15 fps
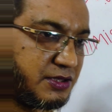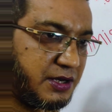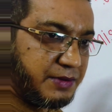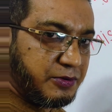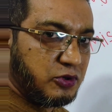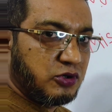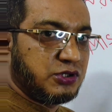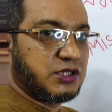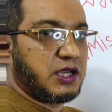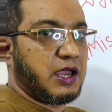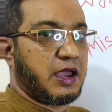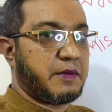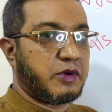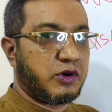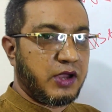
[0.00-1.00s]
ত্রিভুজ
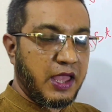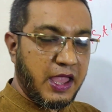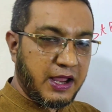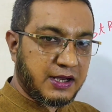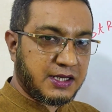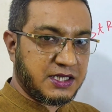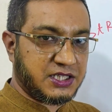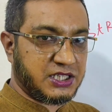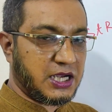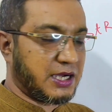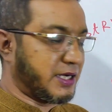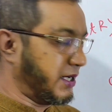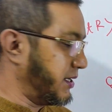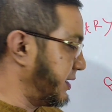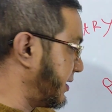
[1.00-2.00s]
এবং একটি
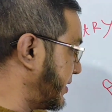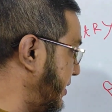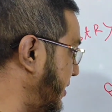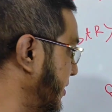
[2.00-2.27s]
শাখা রেখা